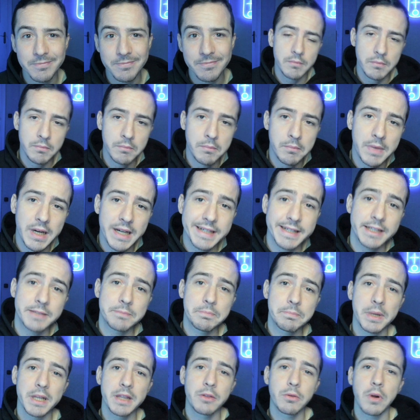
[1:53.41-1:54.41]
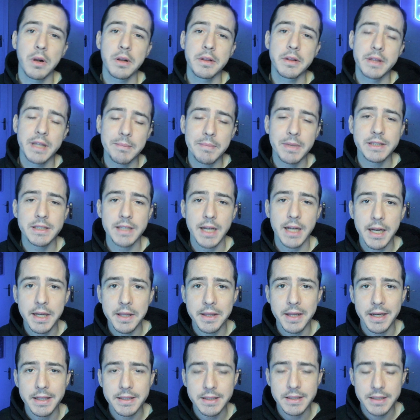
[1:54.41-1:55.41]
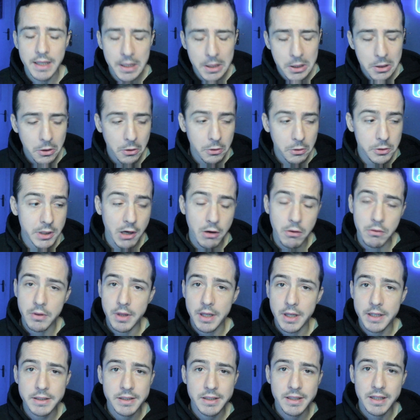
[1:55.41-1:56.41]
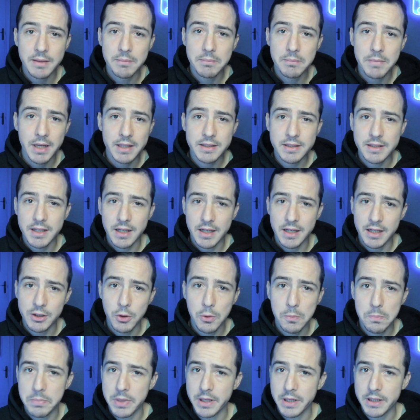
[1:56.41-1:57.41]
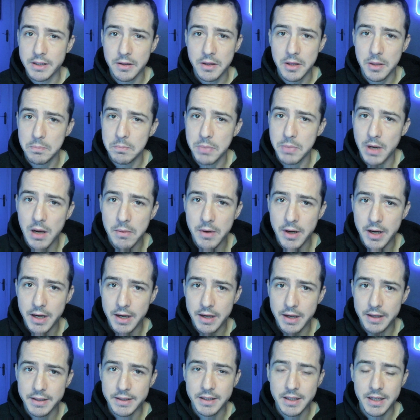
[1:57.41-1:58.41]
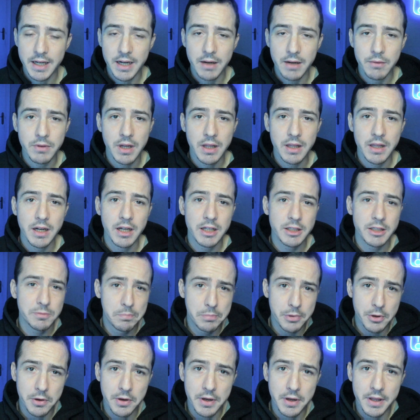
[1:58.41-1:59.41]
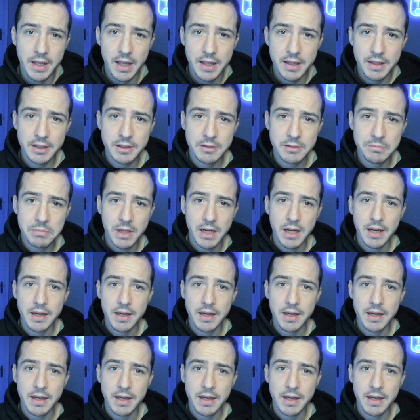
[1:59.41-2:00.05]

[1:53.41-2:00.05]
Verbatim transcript: Más respecto al tema salidas, ¿os acordáis que Masca no participaba y que era una de las prioridades para